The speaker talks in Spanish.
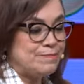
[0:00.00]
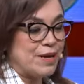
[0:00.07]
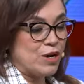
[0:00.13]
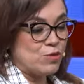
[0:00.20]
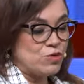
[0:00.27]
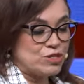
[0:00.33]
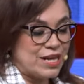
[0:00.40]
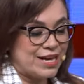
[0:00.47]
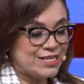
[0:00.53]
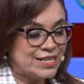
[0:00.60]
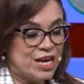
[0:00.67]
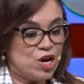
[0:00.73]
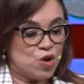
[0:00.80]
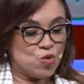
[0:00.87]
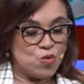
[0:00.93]
me gusta es
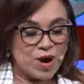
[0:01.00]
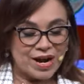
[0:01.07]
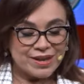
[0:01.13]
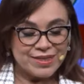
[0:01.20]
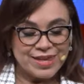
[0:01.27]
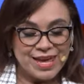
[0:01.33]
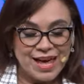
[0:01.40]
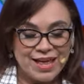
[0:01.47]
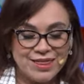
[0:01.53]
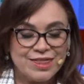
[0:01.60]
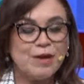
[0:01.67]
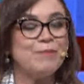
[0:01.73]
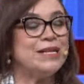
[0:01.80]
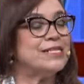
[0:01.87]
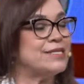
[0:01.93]
guardián
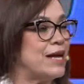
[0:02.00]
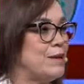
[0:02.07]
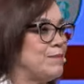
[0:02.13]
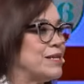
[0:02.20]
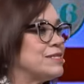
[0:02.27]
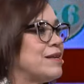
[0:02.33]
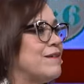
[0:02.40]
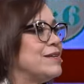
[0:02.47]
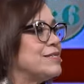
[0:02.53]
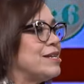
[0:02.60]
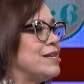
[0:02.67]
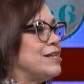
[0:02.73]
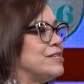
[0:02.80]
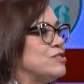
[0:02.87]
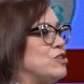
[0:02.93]
de mis almas. ¿Sabes
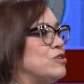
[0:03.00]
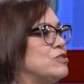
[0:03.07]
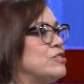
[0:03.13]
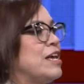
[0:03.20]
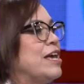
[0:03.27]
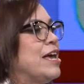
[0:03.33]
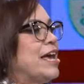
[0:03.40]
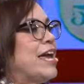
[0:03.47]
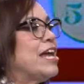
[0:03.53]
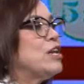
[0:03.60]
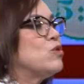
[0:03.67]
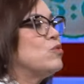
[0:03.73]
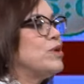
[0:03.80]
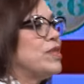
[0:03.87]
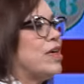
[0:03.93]
quién es Dios? El
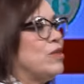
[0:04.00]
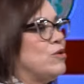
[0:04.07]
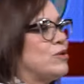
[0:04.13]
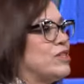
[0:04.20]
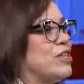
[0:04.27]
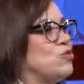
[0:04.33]
cuidador de